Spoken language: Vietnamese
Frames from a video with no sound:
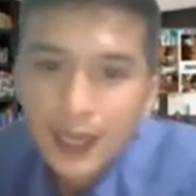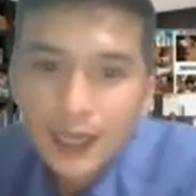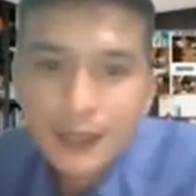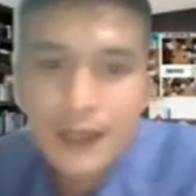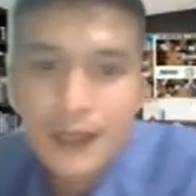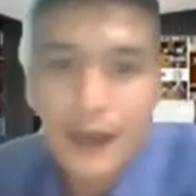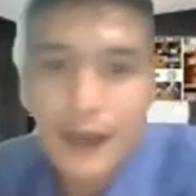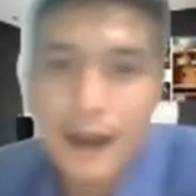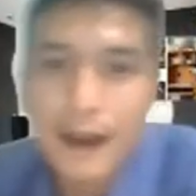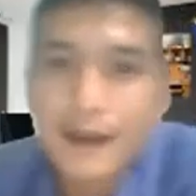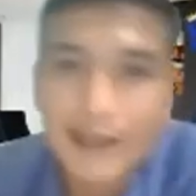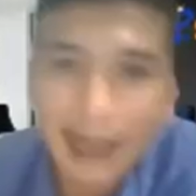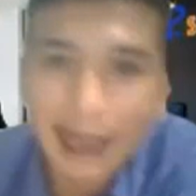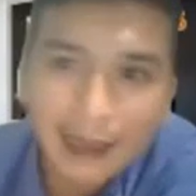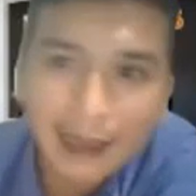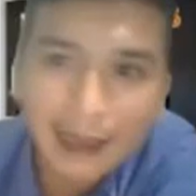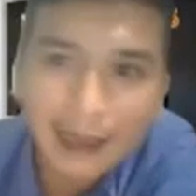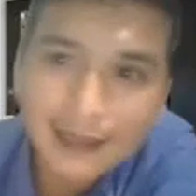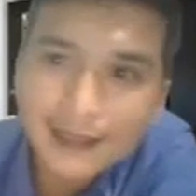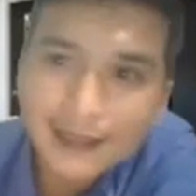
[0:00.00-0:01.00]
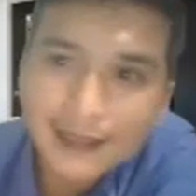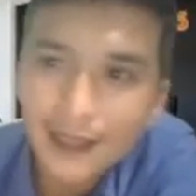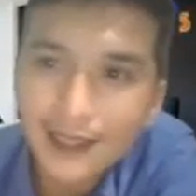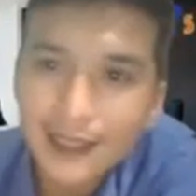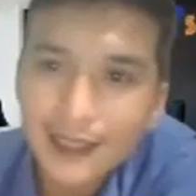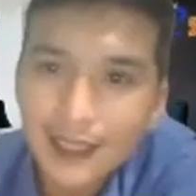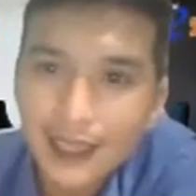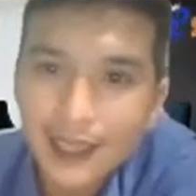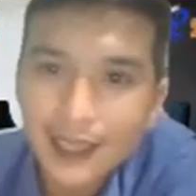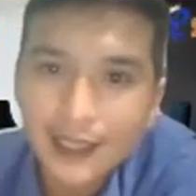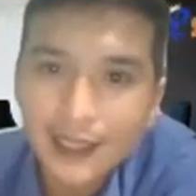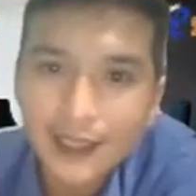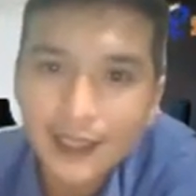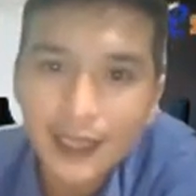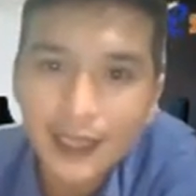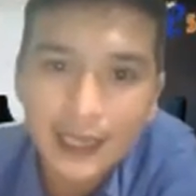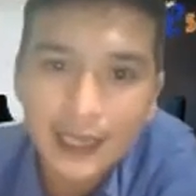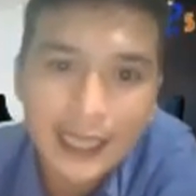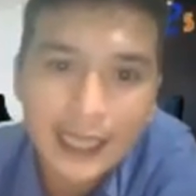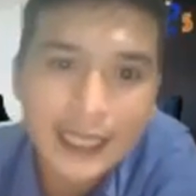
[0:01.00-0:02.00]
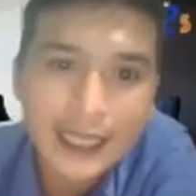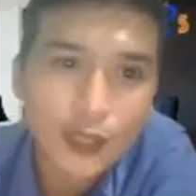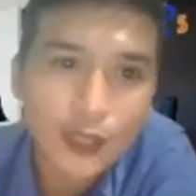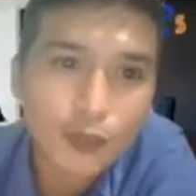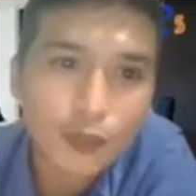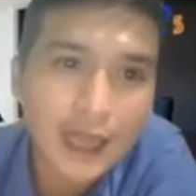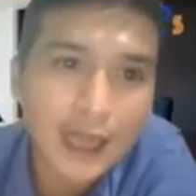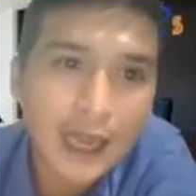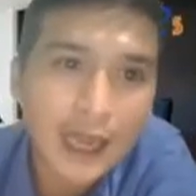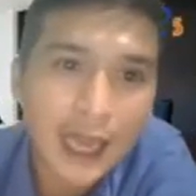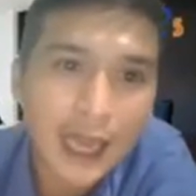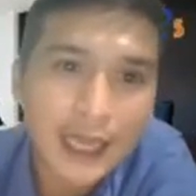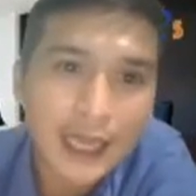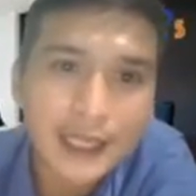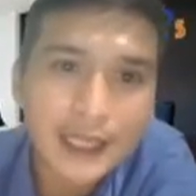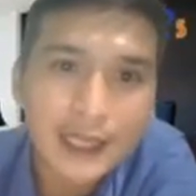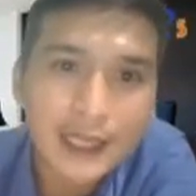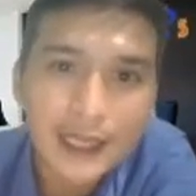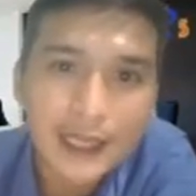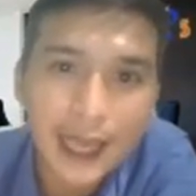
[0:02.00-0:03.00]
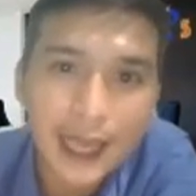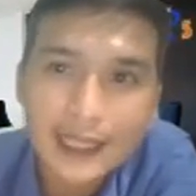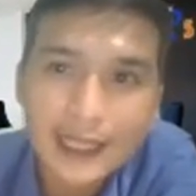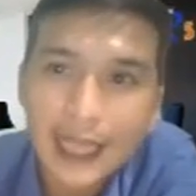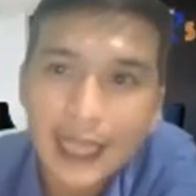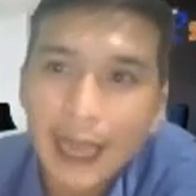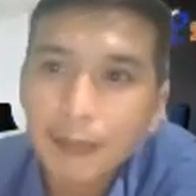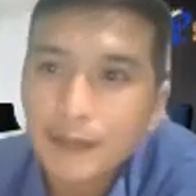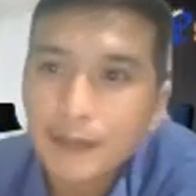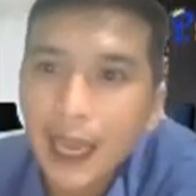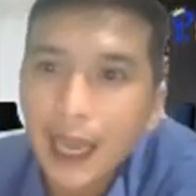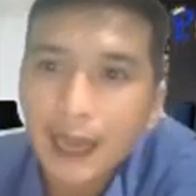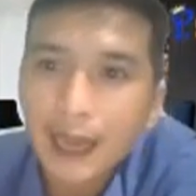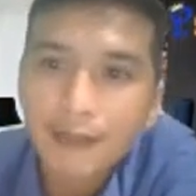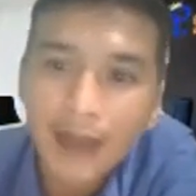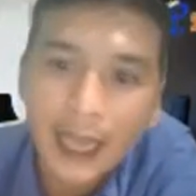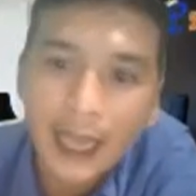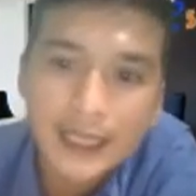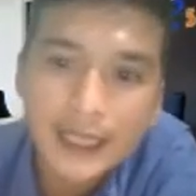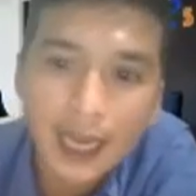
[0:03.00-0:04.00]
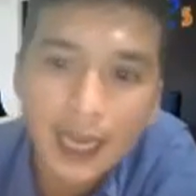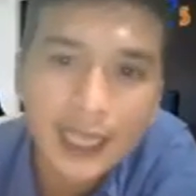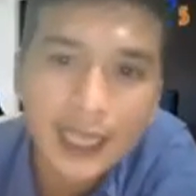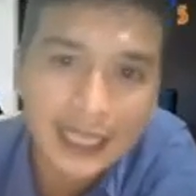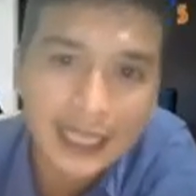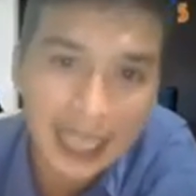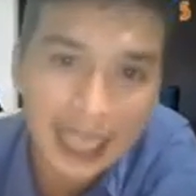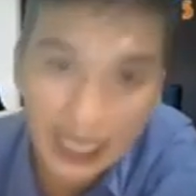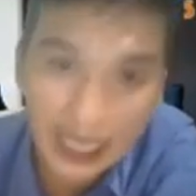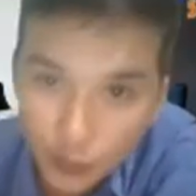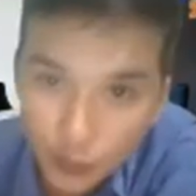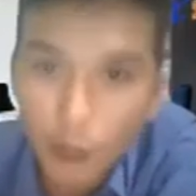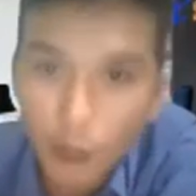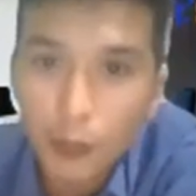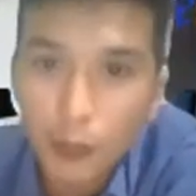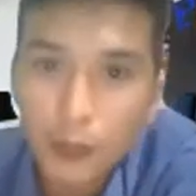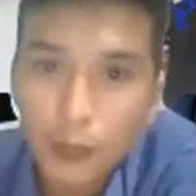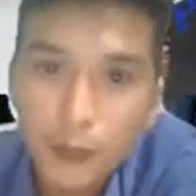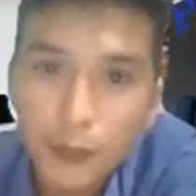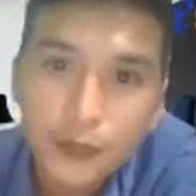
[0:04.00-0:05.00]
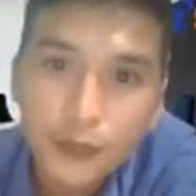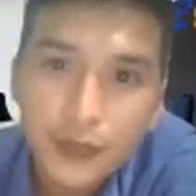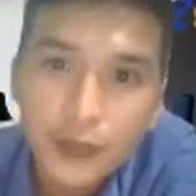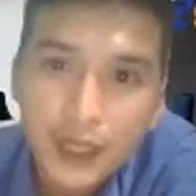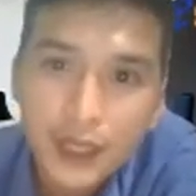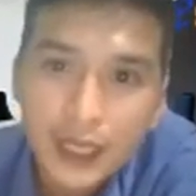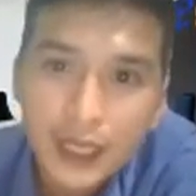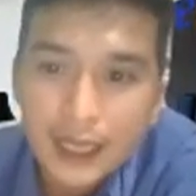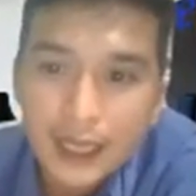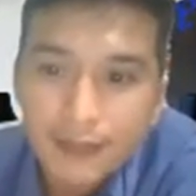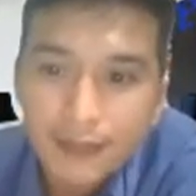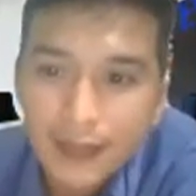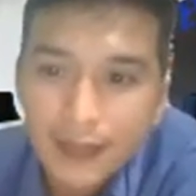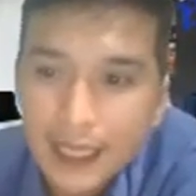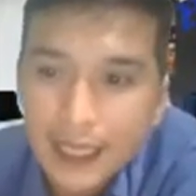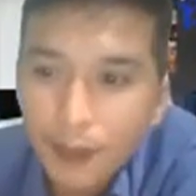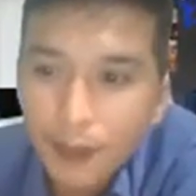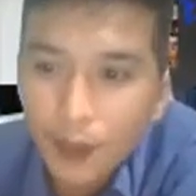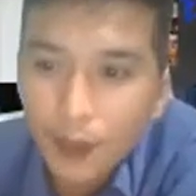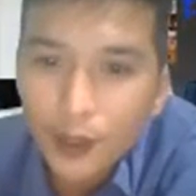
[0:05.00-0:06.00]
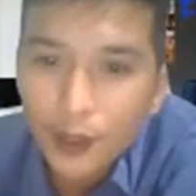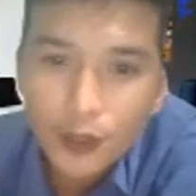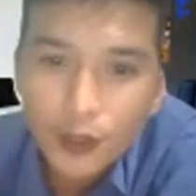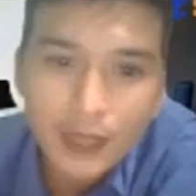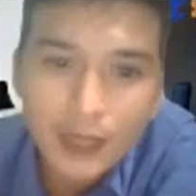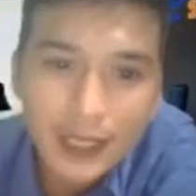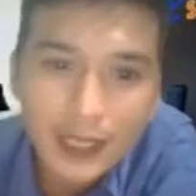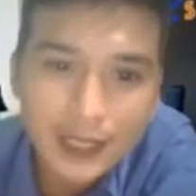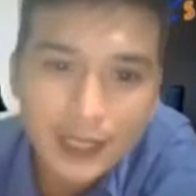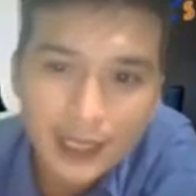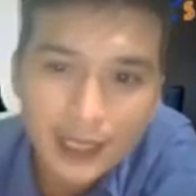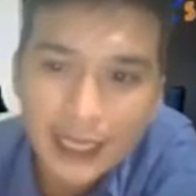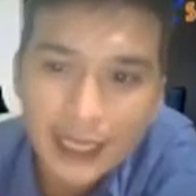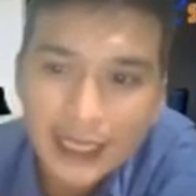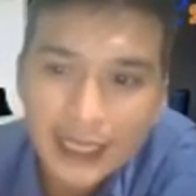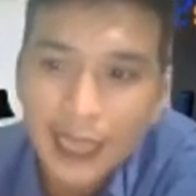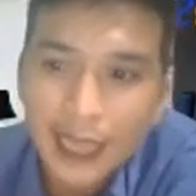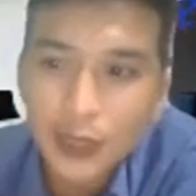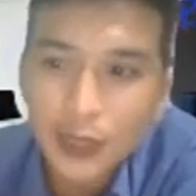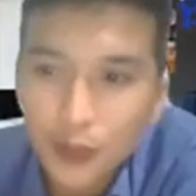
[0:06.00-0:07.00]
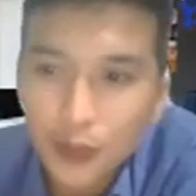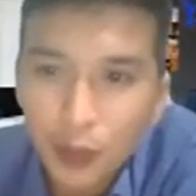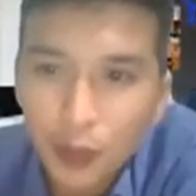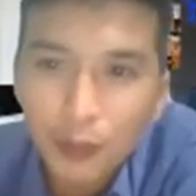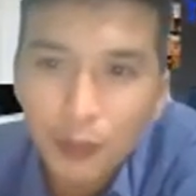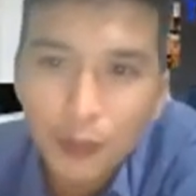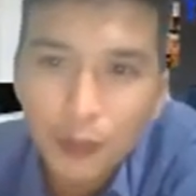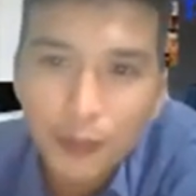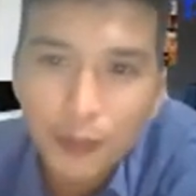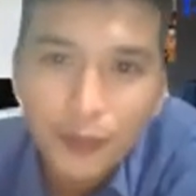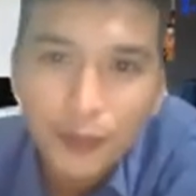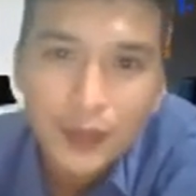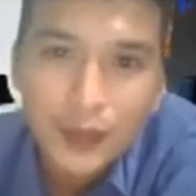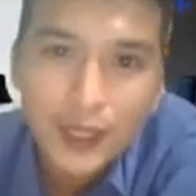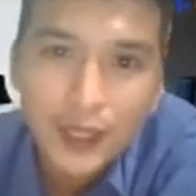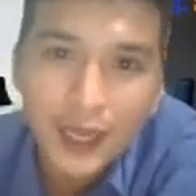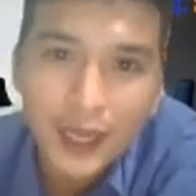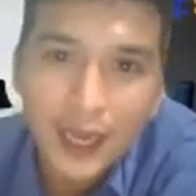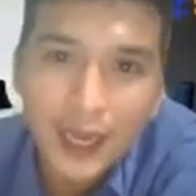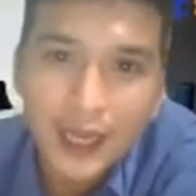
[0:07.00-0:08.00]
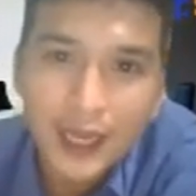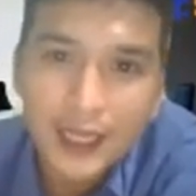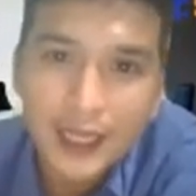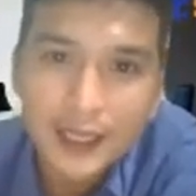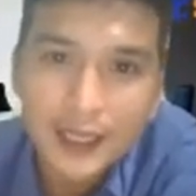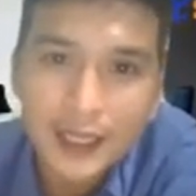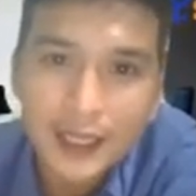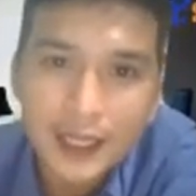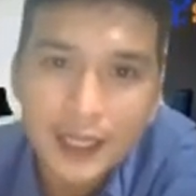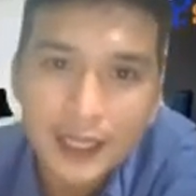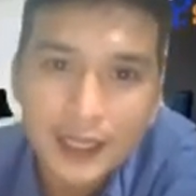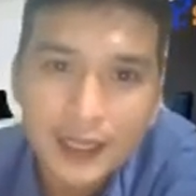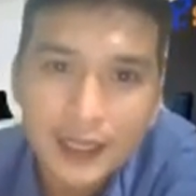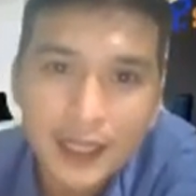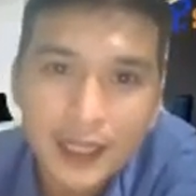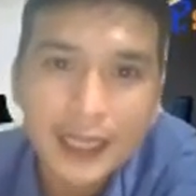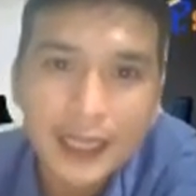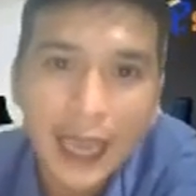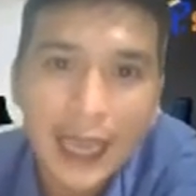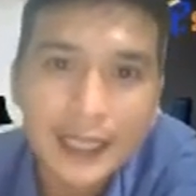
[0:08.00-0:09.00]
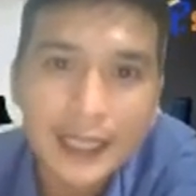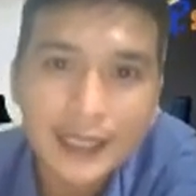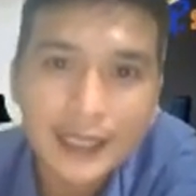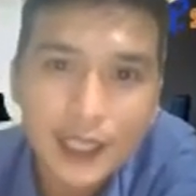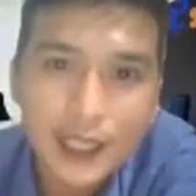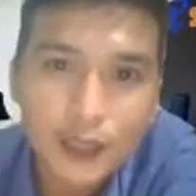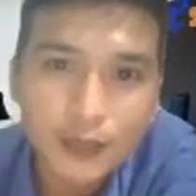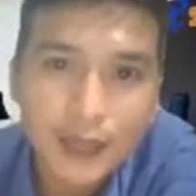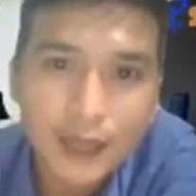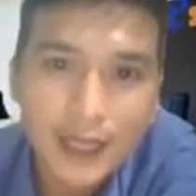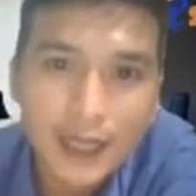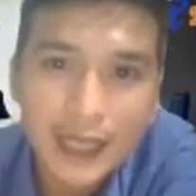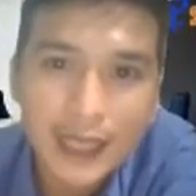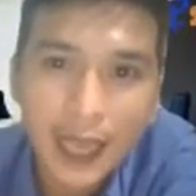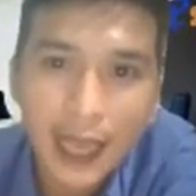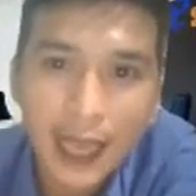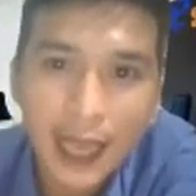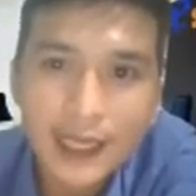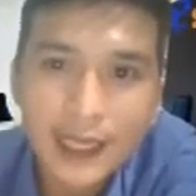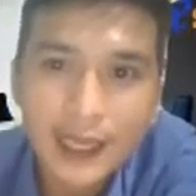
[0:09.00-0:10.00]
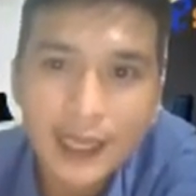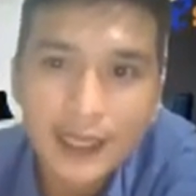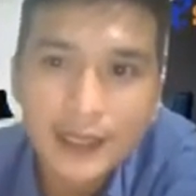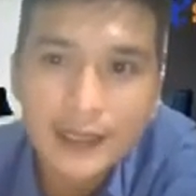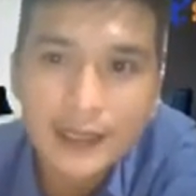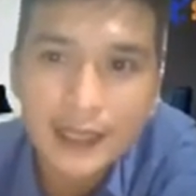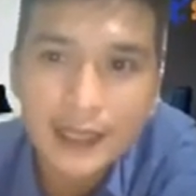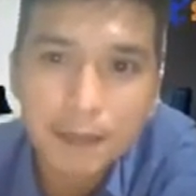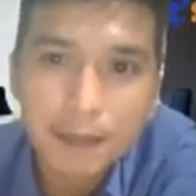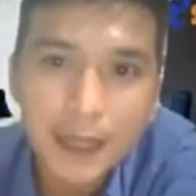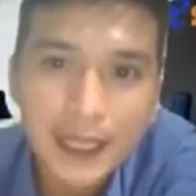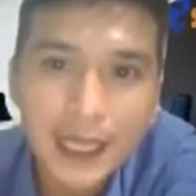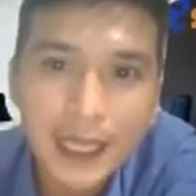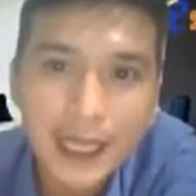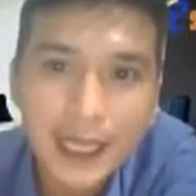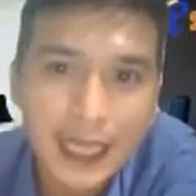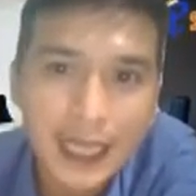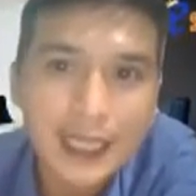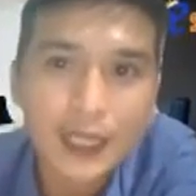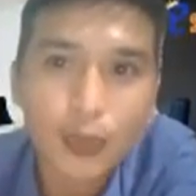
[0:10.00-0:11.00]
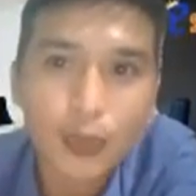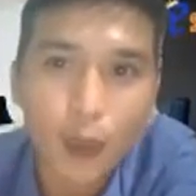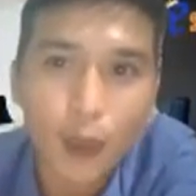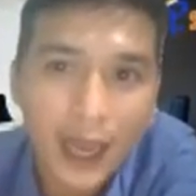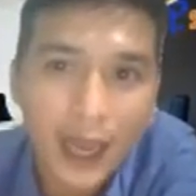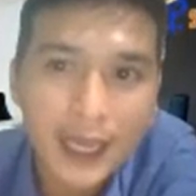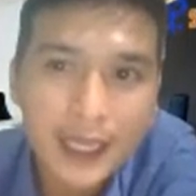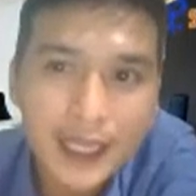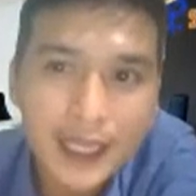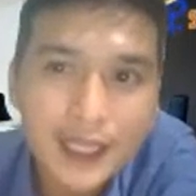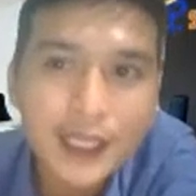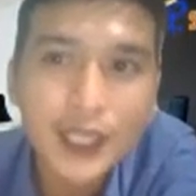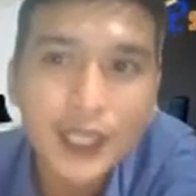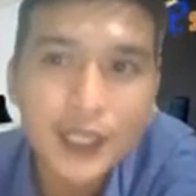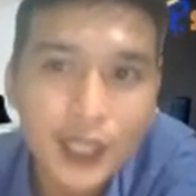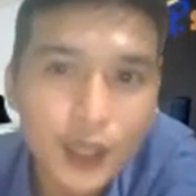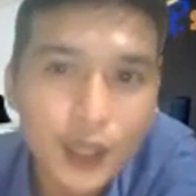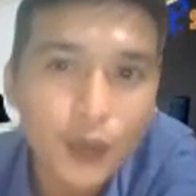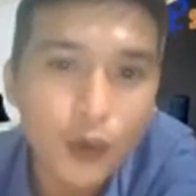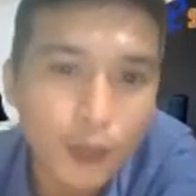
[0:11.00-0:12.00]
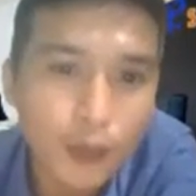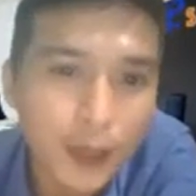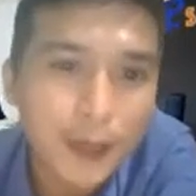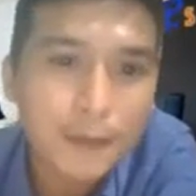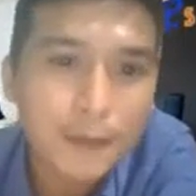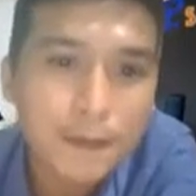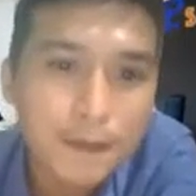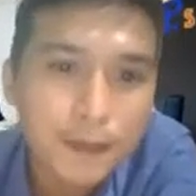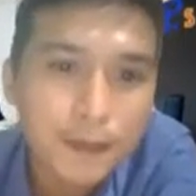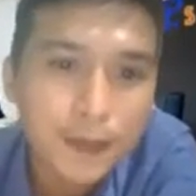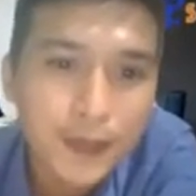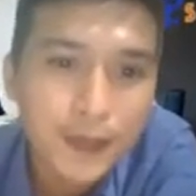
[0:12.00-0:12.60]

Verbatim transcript: À, rất là đơn giản, đó là gì ạ? Đó là cả nhà chúng ta hãy hãy tham gia và hãy trở thành nhà tiêu dùng. Và khi mọi người chúng ta trở thành nhà tiêu dùng, à, thì tất cả anh chị chúng ta sẽ gì ạ? Sẽ biết cái cách để quản lý chi tiêu của mình.